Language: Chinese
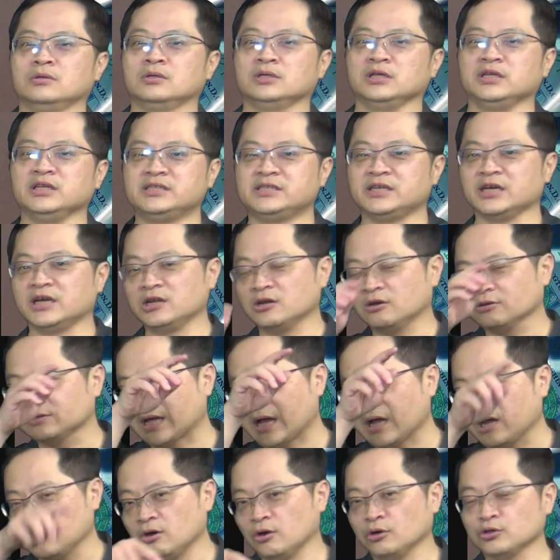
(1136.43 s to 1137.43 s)
以前哦，
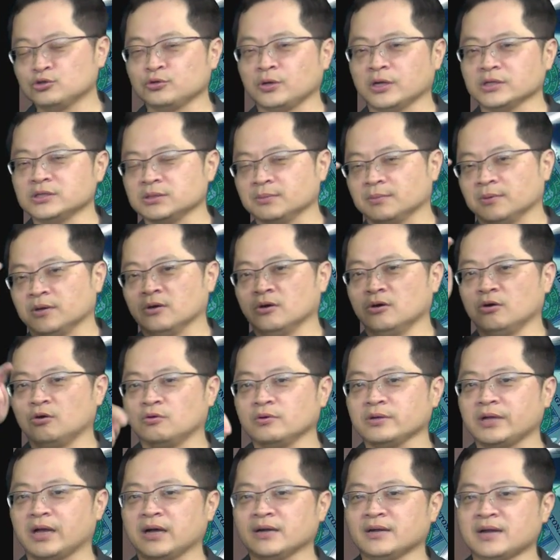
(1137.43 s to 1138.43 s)
打一个 O 出来是什么？
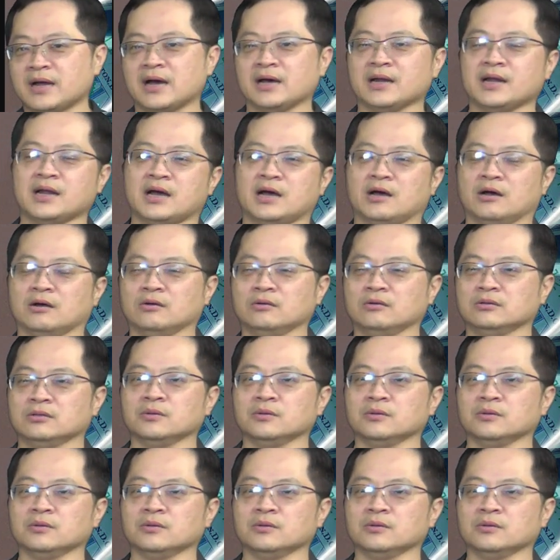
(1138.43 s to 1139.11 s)
欧阳娜娜，